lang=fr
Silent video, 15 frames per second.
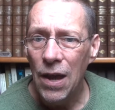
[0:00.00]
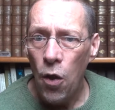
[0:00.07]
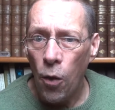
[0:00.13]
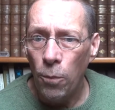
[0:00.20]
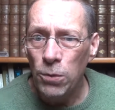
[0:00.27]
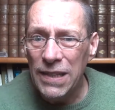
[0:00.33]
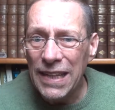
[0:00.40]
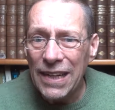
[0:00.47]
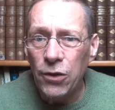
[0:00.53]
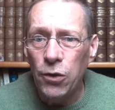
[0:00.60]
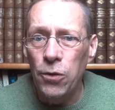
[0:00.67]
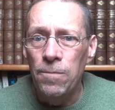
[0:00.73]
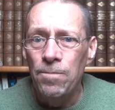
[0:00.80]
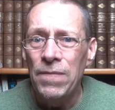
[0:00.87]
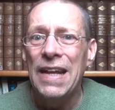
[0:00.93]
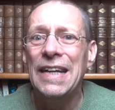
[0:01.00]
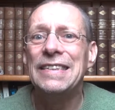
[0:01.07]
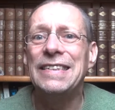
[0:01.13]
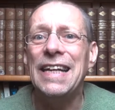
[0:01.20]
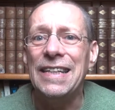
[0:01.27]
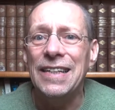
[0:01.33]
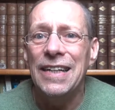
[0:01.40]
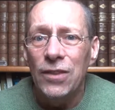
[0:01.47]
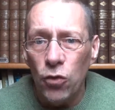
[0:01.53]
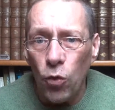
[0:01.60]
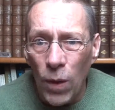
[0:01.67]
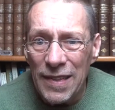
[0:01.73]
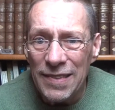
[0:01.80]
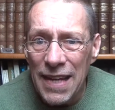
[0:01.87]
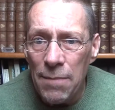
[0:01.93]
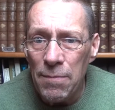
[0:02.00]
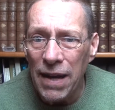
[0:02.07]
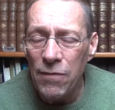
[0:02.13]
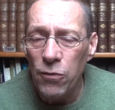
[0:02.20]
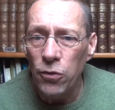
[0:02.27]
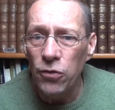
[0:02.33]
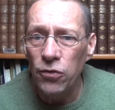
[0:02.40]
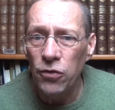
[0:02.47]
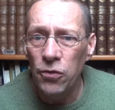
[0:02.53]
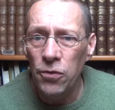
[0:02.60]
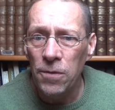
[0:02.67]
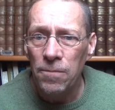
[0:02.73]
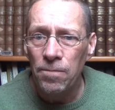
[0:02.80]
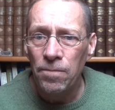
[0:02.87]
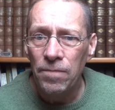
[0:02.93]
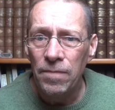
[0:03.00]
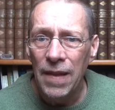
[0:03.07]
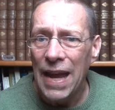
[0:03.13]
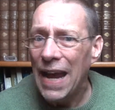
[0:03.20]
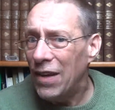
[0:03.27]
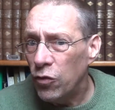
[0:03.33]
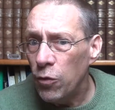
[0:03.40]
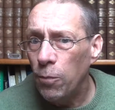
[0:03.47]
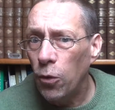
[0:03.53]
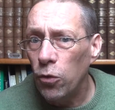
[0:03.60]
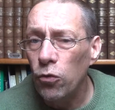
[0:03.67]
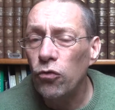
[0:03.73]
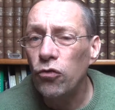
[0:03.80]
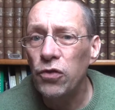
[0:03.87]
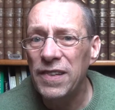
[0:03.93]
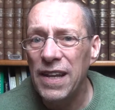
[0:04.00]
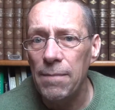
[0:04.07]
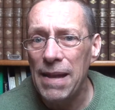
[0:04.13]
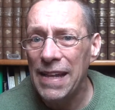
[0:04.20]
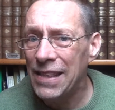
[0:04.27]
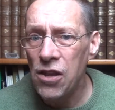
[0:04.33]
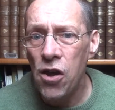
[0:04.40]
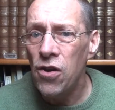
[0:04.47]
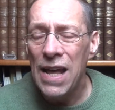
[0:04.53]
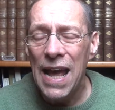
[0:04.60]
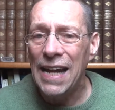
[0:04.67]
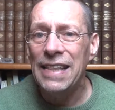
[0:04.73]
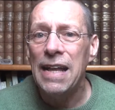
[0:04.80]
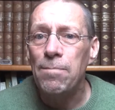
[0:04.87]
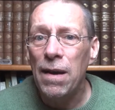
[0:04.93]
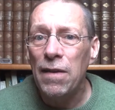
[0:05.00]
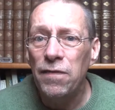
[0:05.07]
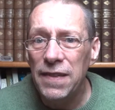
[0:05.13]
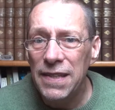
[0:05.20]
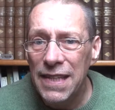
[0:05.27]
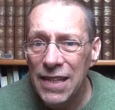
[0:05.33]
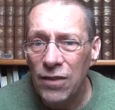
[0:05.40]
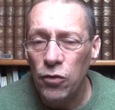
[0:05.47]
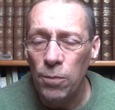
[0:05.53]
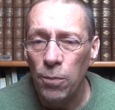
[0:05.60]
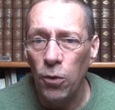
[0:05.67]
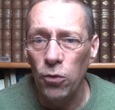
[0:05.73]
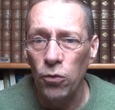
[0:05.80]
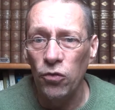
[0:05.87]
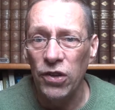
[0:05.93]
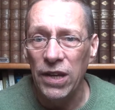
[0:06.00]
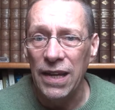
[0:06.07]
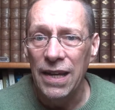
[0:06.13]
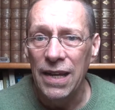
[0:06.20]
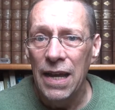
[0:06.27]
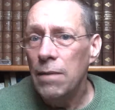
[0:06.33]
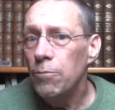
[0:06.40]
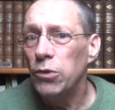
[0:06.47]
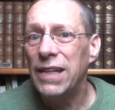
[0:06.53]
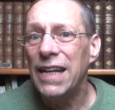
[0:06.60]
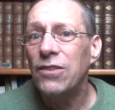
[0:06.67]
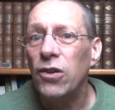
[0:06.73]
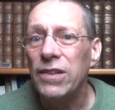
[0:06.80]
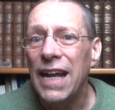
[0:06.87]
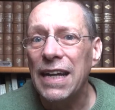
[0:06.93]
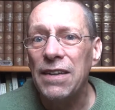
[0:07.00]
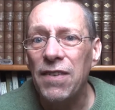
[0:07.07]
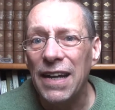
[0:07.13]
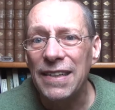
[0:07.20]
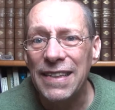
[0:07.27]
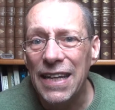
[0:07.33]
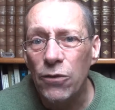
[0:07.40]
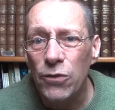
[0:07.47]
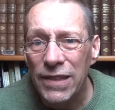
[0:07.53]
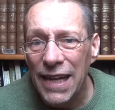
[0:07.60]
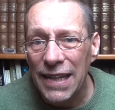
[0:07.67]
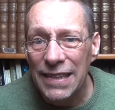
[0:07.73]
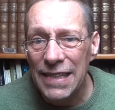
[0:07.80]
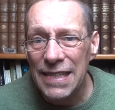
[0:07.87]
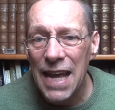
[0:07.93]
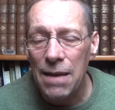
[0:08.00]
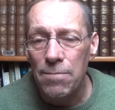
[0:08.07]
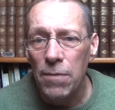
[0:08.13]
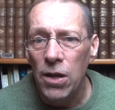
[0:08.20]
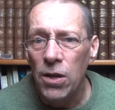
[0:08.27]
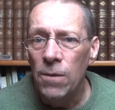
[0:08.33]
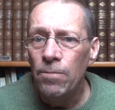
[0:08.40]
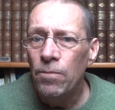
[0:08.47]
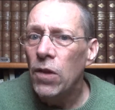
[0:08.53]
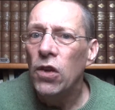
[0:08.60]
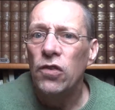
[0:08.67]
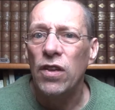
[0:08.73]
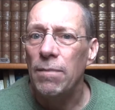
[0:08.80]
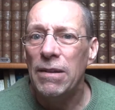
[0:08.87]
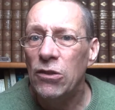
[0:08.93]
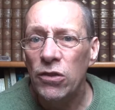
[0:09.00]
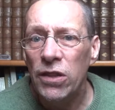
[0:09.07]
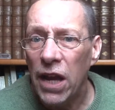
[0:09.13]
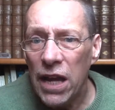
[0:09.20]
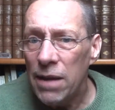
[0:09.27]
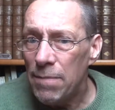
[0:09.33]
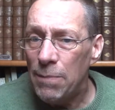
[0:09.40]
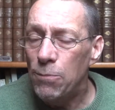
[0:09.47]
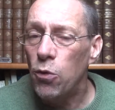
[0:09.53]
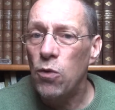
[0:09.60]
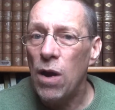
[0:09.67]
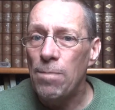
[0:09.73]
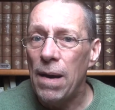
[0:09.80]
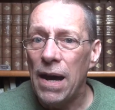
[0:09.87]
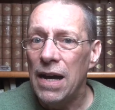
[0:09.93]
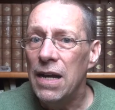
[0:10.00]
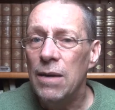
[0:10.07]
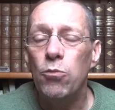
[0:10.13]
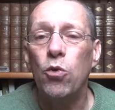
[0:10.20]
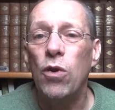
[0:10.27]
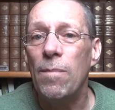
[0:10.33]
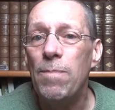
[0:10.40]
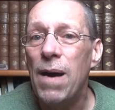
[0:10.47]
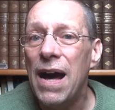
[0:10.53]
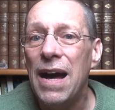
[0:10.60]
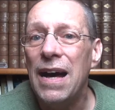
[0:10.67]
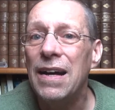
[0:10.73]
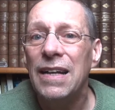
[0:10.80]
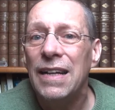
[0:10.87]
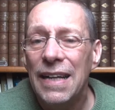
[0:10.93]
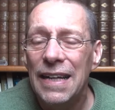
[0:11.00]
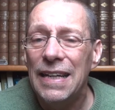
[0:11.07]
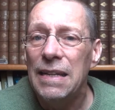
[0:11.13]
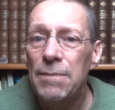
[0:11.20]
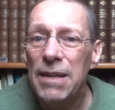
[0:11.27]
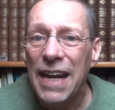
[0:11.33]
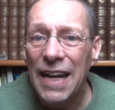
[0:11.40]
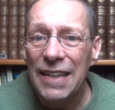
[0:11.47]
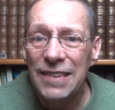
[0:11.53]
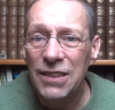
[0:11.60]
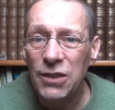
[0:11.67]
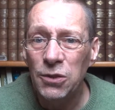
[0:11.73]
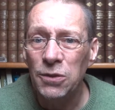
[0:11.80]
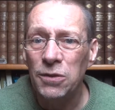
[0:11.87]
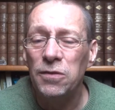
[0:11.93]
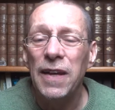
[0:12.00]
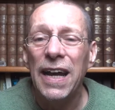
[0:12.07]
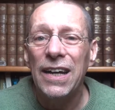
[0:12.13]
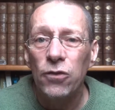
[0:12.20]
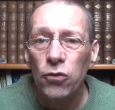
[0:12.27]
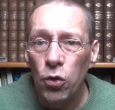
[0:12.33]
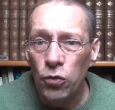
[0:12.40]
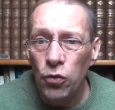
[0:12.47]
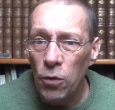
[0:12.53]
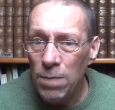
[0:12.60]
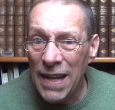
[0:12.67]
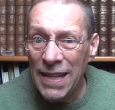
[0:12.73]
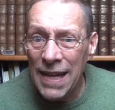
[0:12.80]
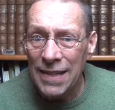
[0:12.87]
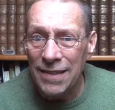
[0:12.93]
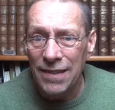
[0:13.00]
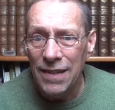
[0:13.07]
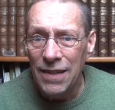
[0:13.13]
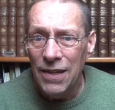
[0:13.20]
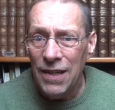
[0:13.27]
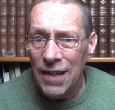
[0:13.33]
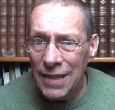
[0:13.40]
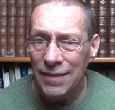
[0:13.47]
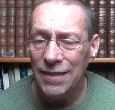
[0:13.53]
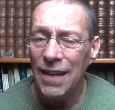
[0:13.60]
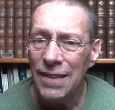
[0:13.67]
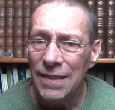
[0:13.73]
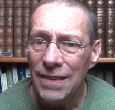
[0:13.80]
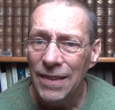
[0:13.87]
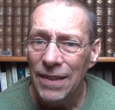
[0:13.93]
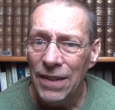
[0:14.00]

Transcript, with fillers: On peut dire que cette troisième révolution, elle se prolonge jusqu'à maintenant, elle n'a pas fini de se prolonger. Peut-être en arrivera-t-il une quatrième, ça m'étonnerait, mais pourquoi pas Pourquoi pas l'immigration vers d'autres planètes Ça,